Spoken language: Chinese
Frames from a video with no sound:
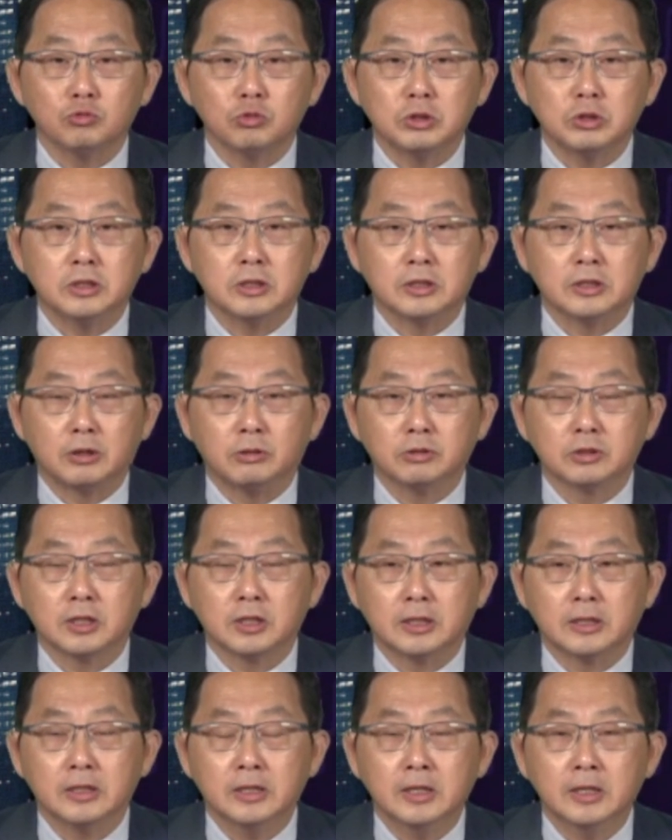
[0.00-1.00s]
最近啊，我
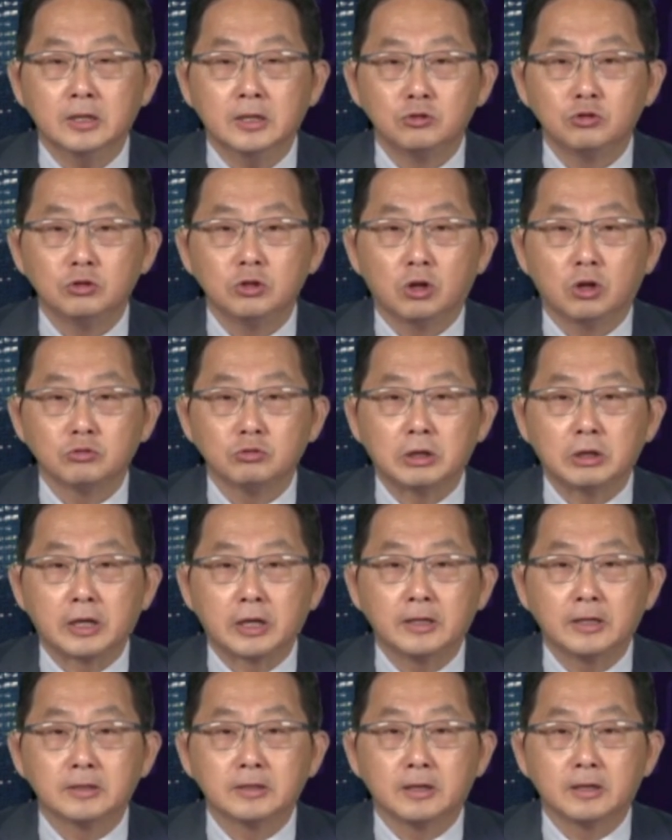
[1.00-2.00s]
想君道勋也
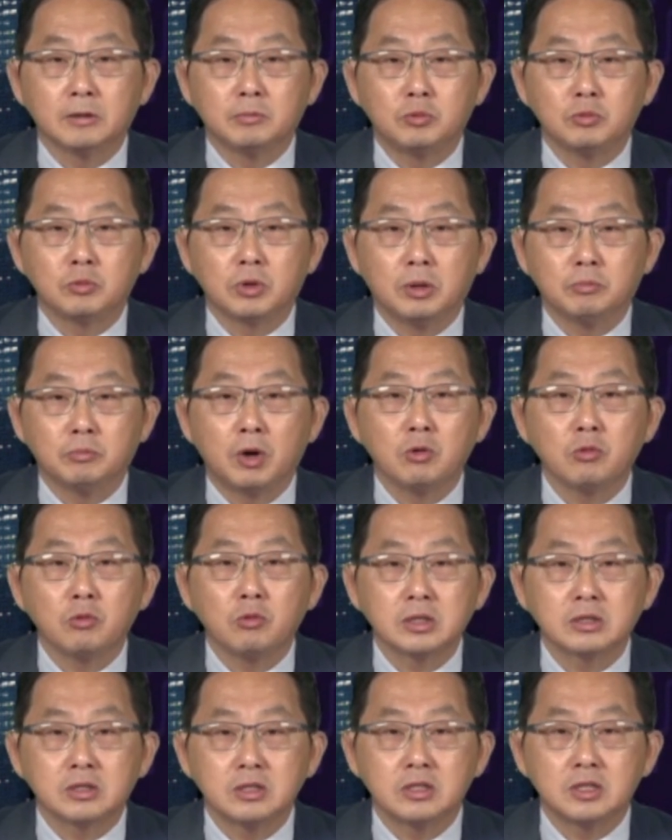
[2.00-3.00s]
看到了，不管包
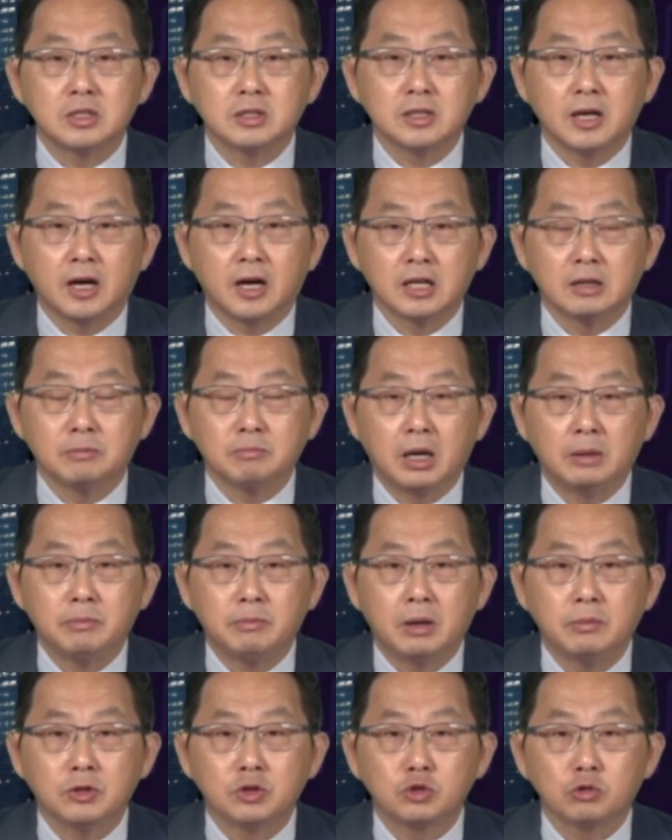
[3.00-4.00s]
括之前的阿里巴
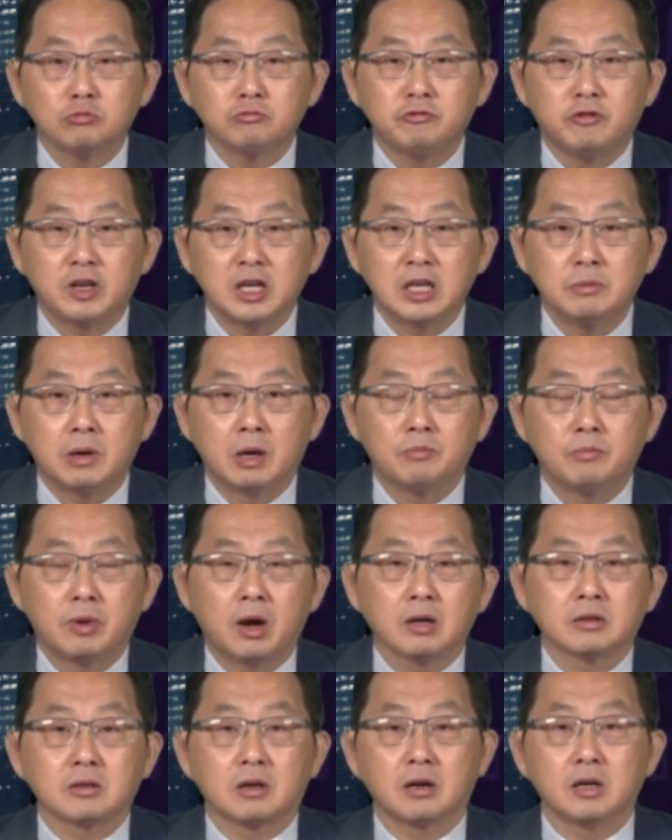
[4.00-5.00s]
巴被重罚一百
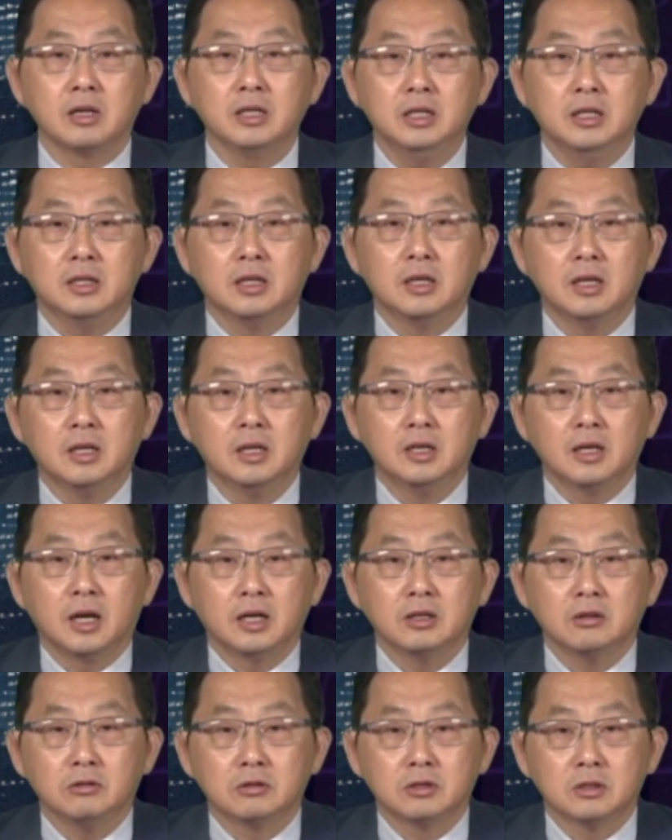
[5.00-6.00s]
八十二亿，
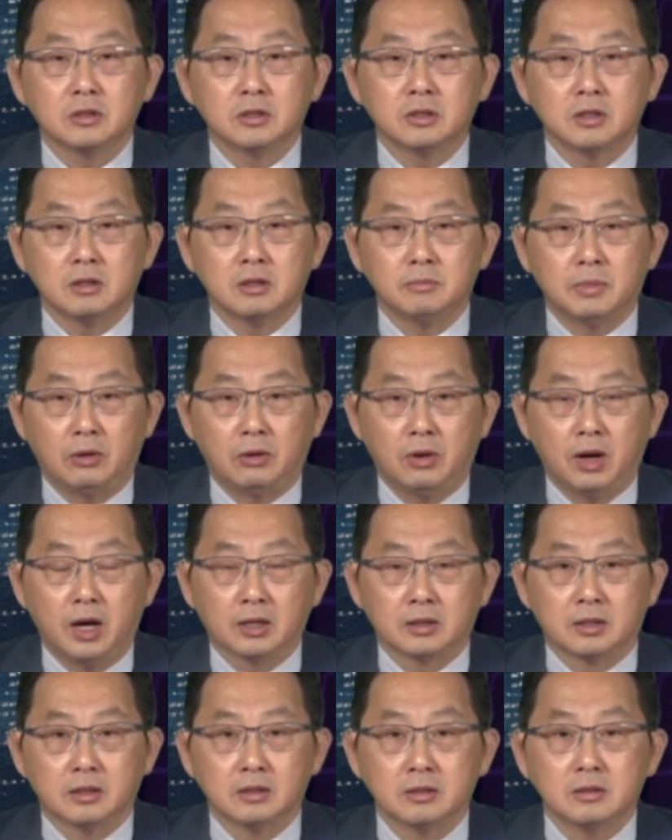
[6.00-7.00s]
还有这个马
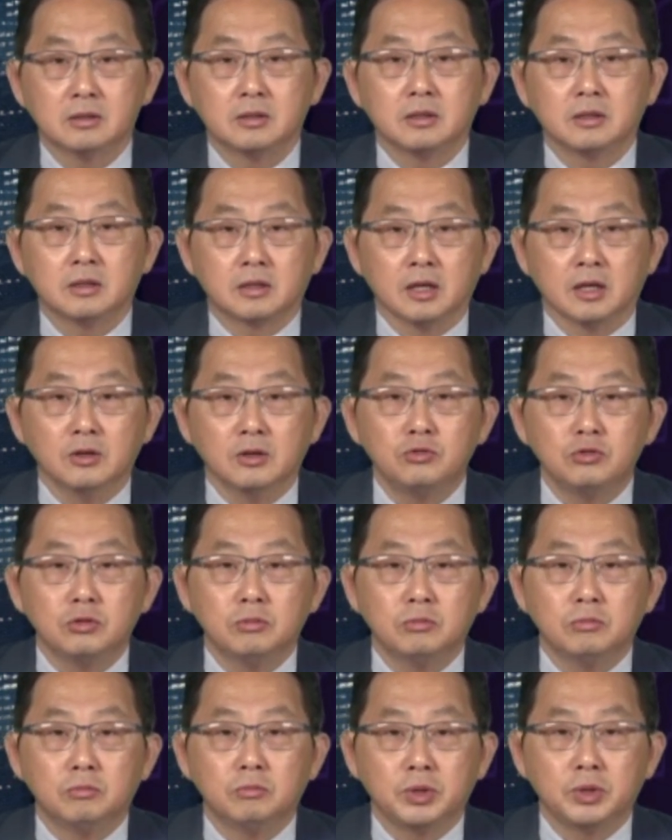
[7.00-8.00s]
化腾这个腾
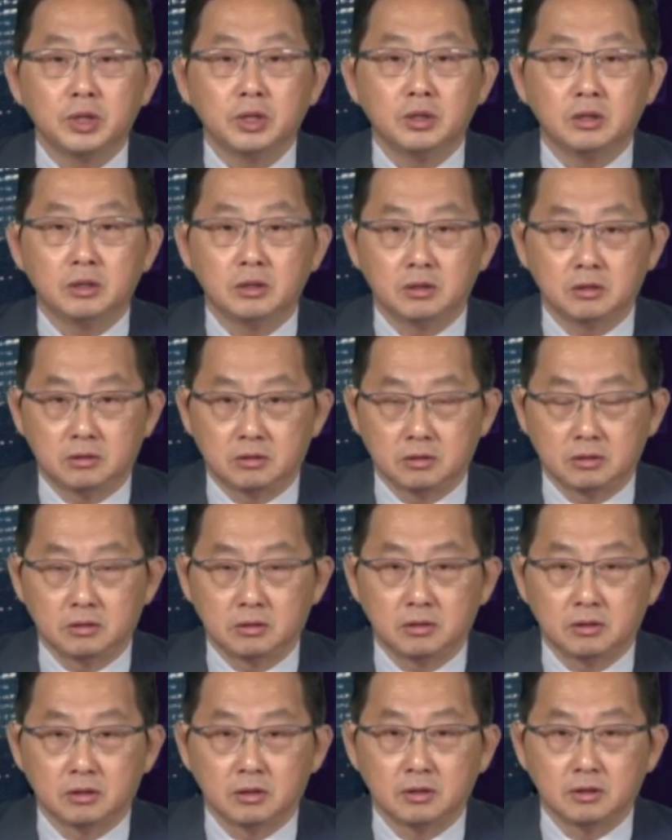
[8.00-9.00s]
讯被这
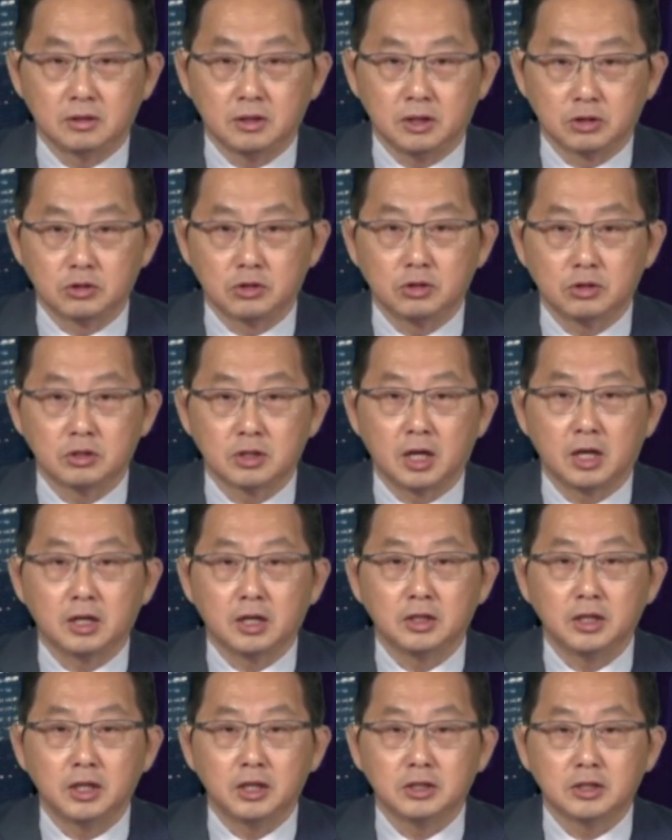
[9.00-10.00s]
个也是
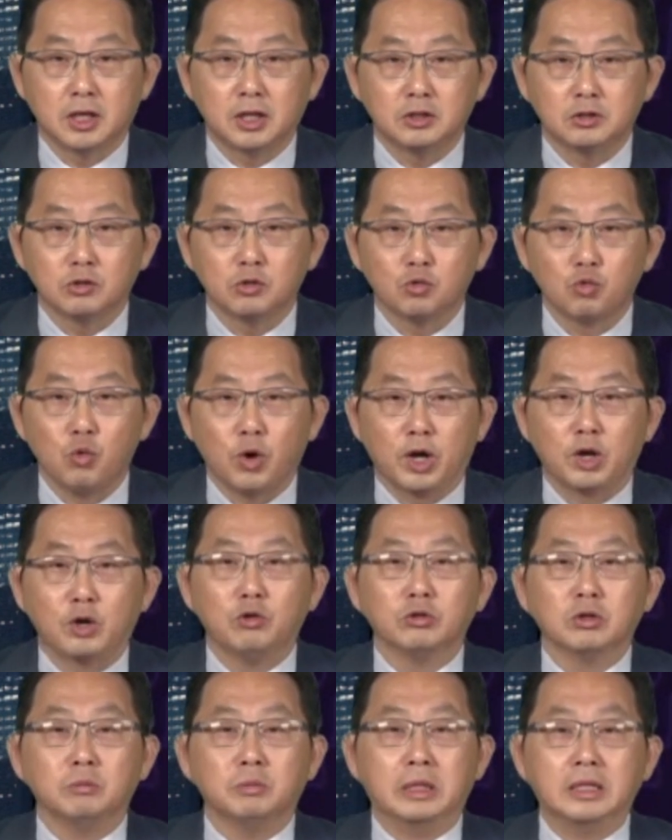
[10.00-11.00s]
在列在这种管
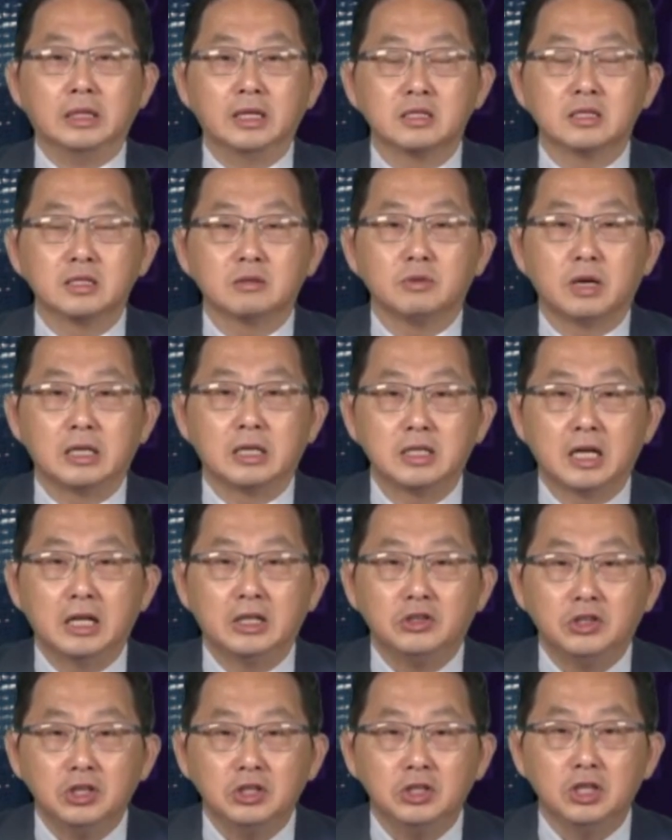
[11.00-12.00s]
控的名单之外，现
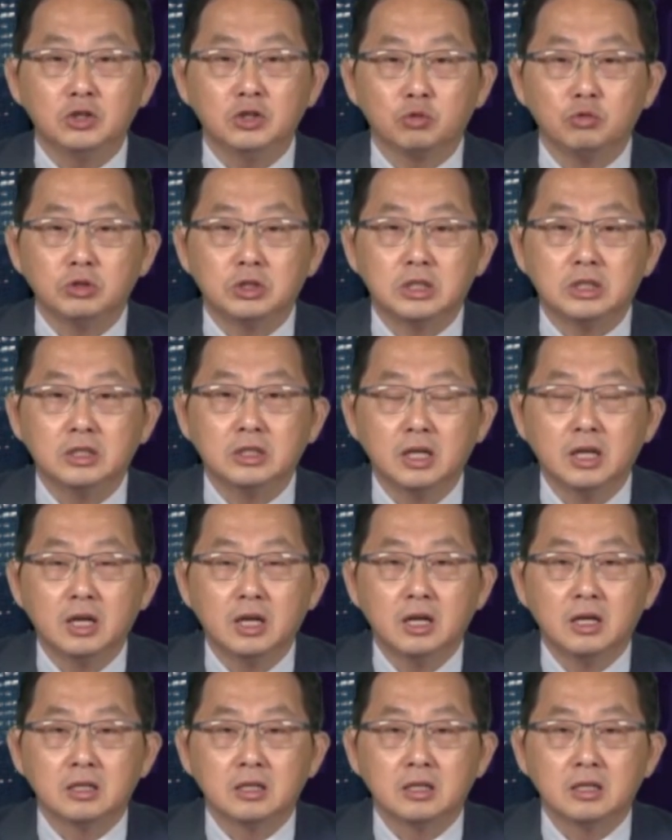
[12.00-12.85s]
在滴滴出行。